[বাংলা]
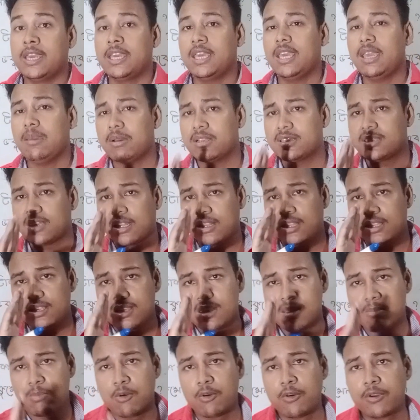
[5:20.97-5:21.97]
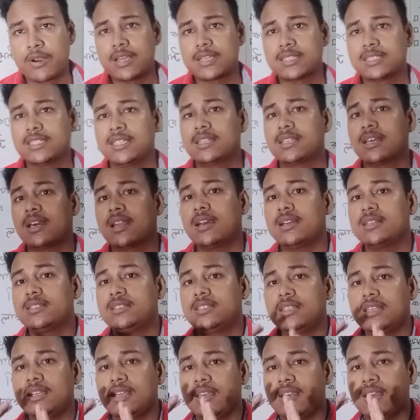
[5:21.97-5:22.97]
এবার যাদের যাদের ফোন আসে তারা যে